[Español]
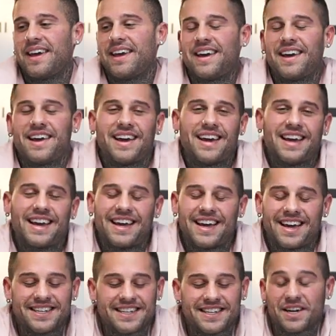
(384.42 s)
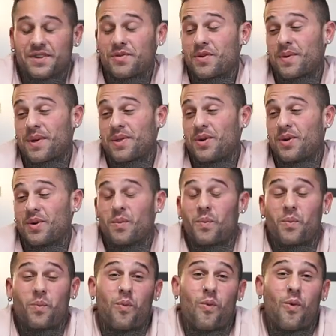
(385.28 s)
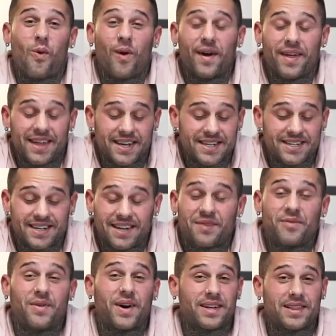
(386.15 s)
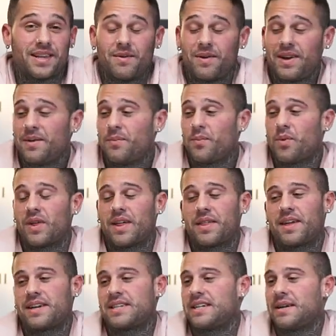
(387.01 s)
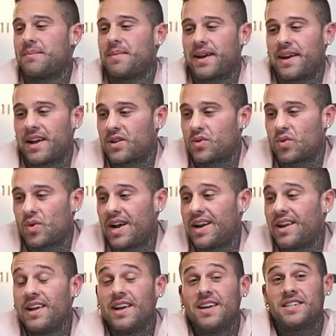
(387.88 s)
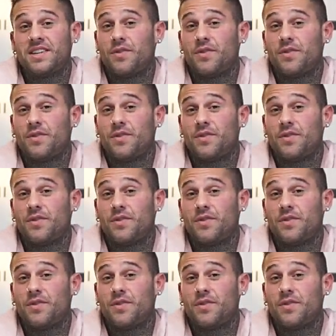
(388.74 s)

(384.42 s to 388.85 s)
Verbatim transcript: eh, esa transformación puede ser factible, puede hacerse de manera natural.